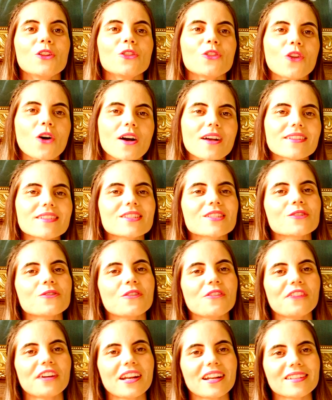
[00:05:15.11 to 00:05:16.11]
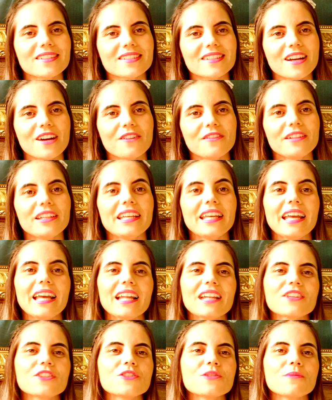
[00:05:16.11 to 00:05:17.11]
nós com a oração e
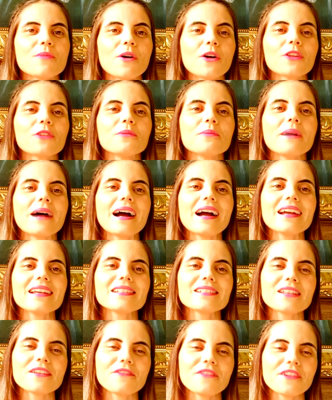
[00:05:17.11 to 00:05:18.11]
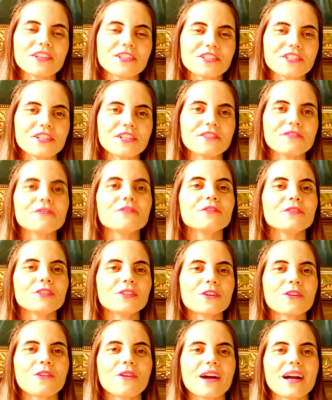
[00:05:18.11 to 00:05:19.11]
eles de modo mais efetivo
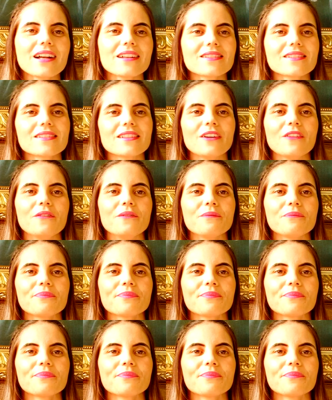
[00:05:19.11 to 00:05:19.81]
com a ação.